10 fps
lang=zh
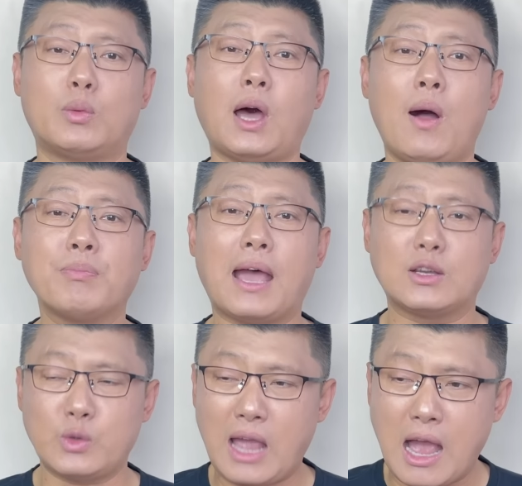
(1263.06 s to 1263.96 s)
不到
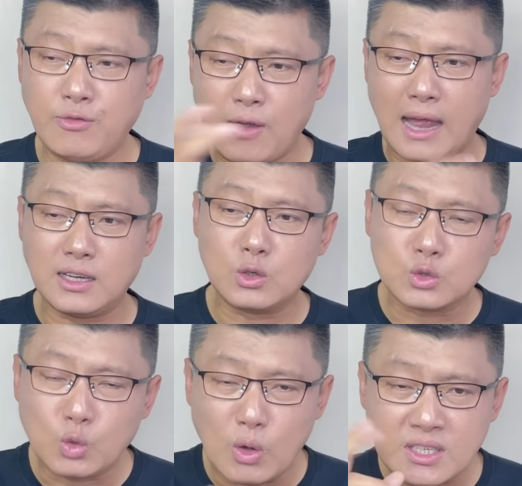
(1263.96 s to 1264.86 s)
啊。所以阿富汗这
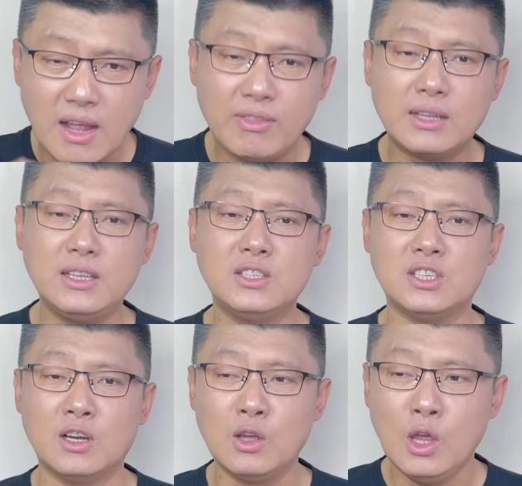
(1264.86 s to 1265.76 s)
种多山的地
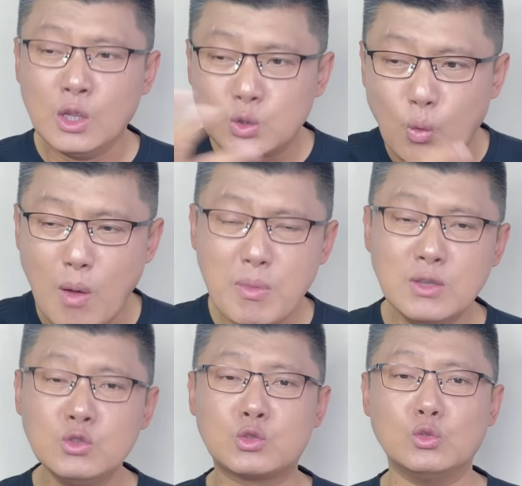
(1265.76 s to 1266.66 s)
形、多
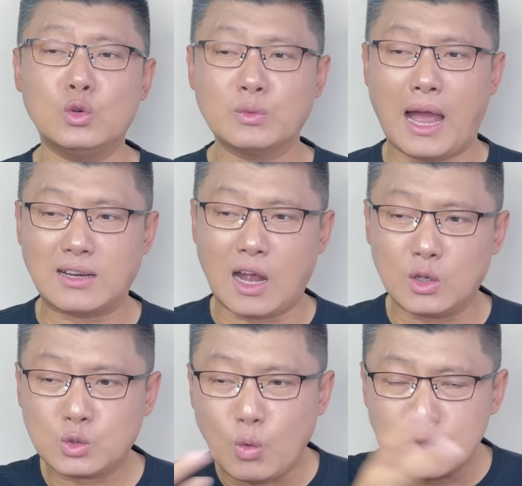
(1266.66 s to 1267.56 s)
民族啊，然
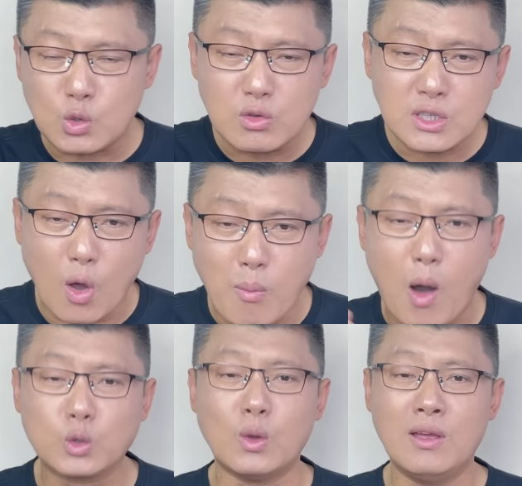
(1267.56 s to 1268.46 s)
后多宗教
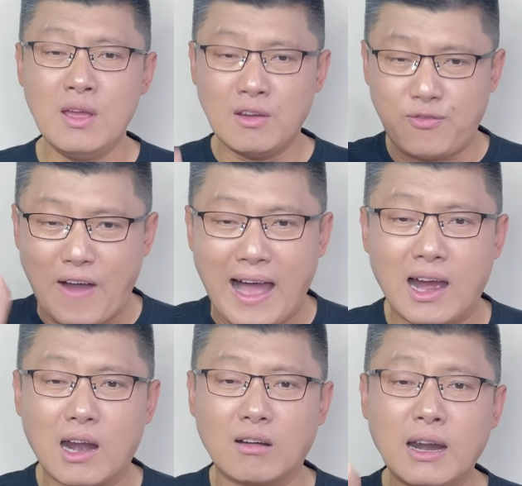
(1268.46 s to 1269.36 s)
矛盾，
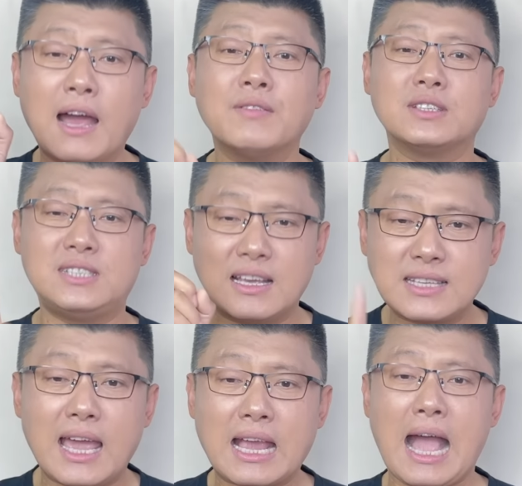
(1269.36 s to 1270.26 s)
反而呢，现
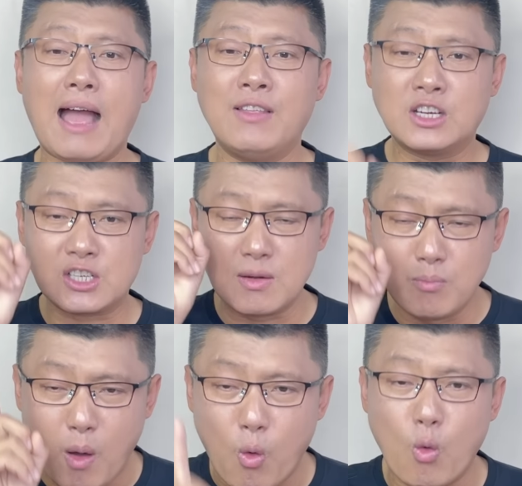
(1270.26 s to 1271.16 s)
在看是某